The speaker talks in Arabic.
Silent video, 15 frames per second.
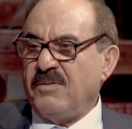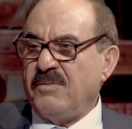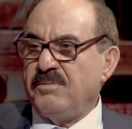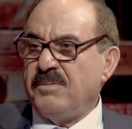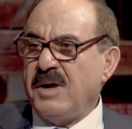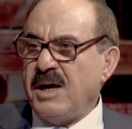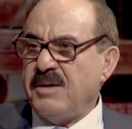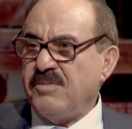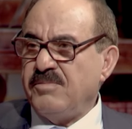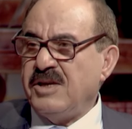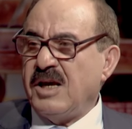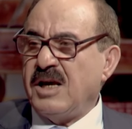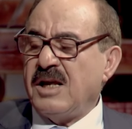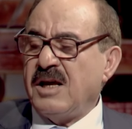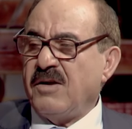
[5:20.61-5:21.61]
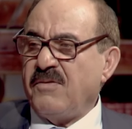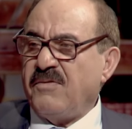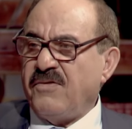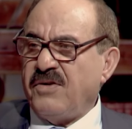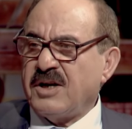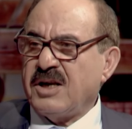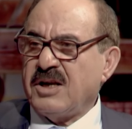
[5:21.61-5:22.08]
ما بينها
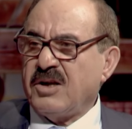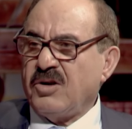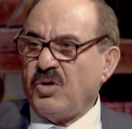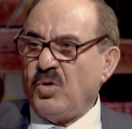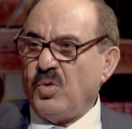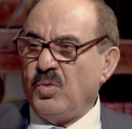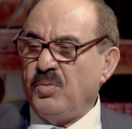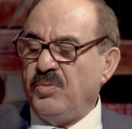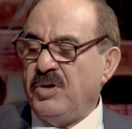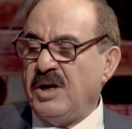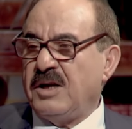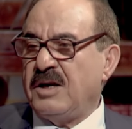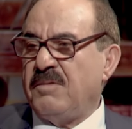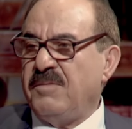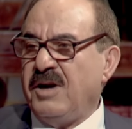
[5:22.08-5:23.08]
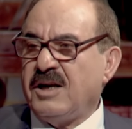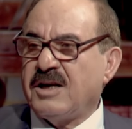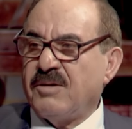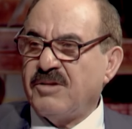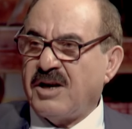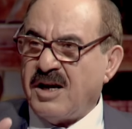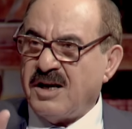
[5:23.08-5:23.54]
فرق بين
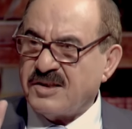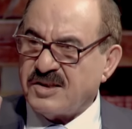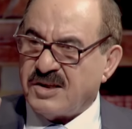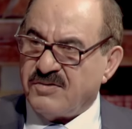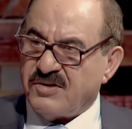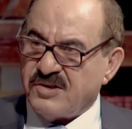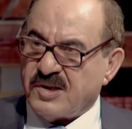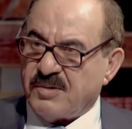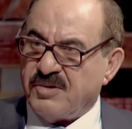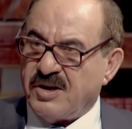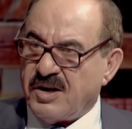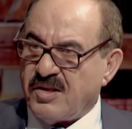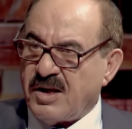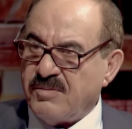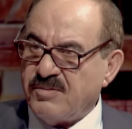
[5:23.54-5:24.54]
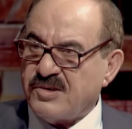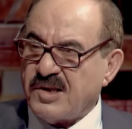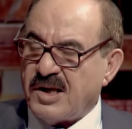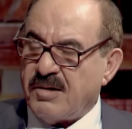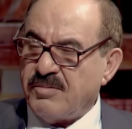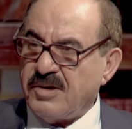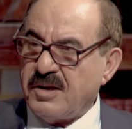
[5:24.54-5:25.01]
المحكمة الخاصة في زمن النظام
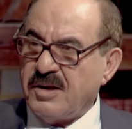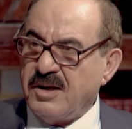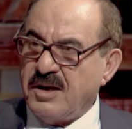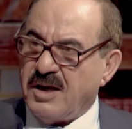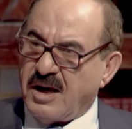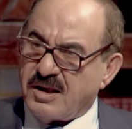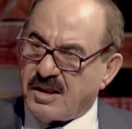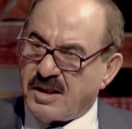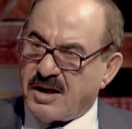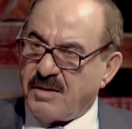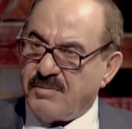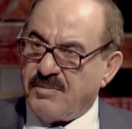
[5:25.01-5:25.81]
السابق أيضا هم